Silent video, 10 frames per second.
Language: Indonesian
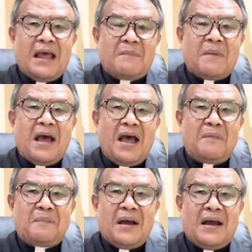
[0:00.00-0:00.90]

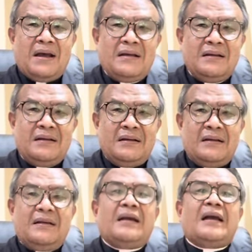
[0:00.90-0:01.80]
apa-apa,
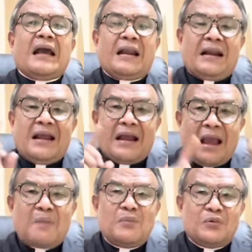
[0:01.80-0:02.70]
karena
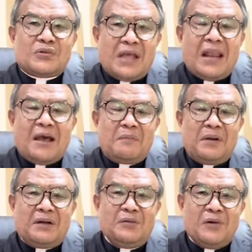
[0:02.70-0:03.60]
kamu salah
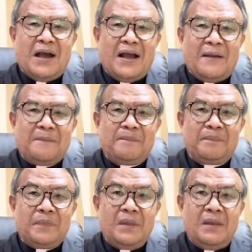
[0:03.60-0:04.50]
berdoa.
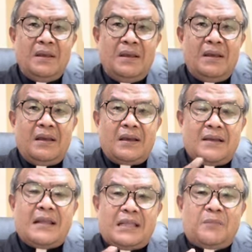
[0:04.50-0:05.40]

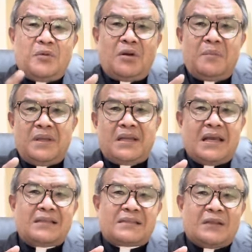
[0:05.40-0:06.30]
Kendati pun
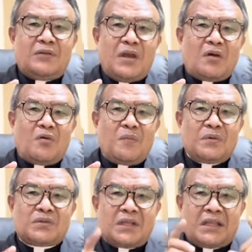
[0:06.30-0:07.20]
demikian, Santo
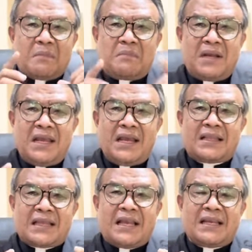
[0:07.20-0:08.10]
Yakobus tetap
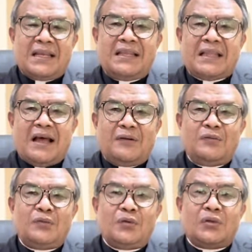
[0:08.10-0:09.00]
mengingatkan kita
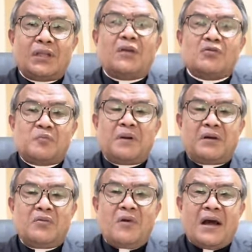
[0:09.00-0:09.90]
untuk terus
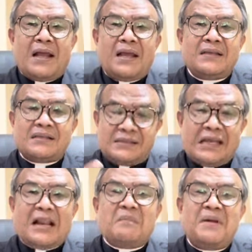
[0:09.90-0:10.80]
berdoa
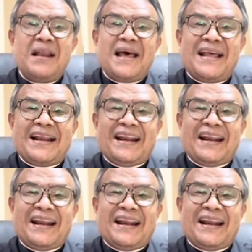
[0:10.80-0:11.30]
secara benar.